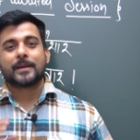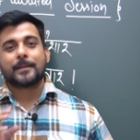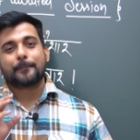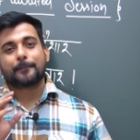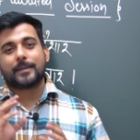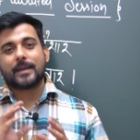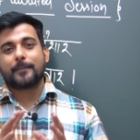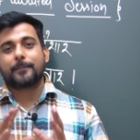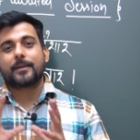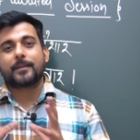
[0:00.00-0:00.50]

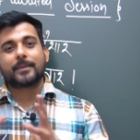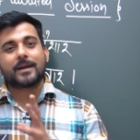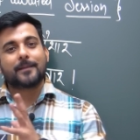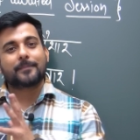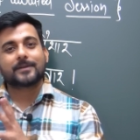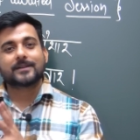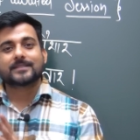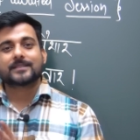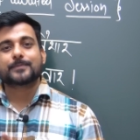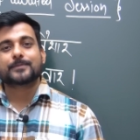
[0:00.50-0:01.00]
पेपर में आपका
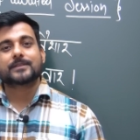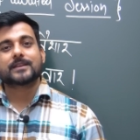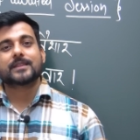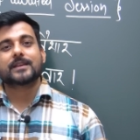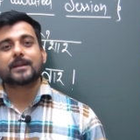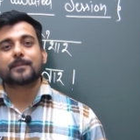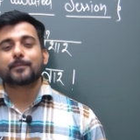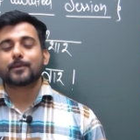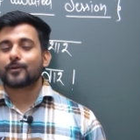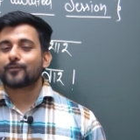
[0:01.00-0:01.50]
सबसे ज्यादा
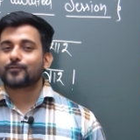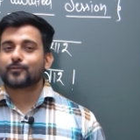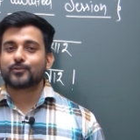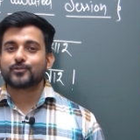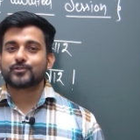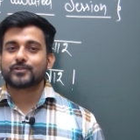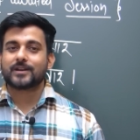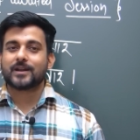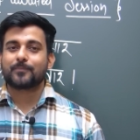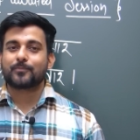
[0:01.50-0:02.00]
नंबर ऑफ
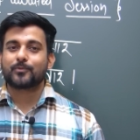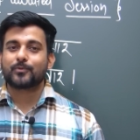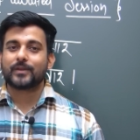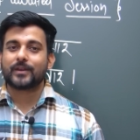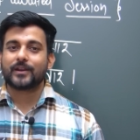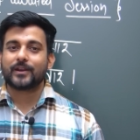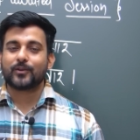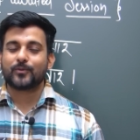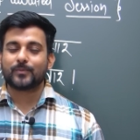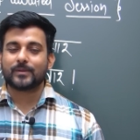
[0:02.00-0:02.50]
क्वेश्चन आपको
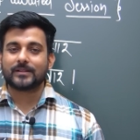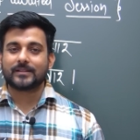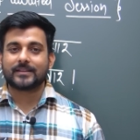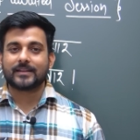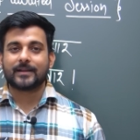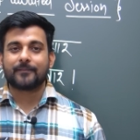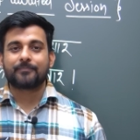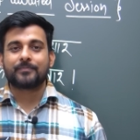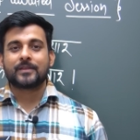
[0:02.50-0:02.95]
देखने को मिलते हैं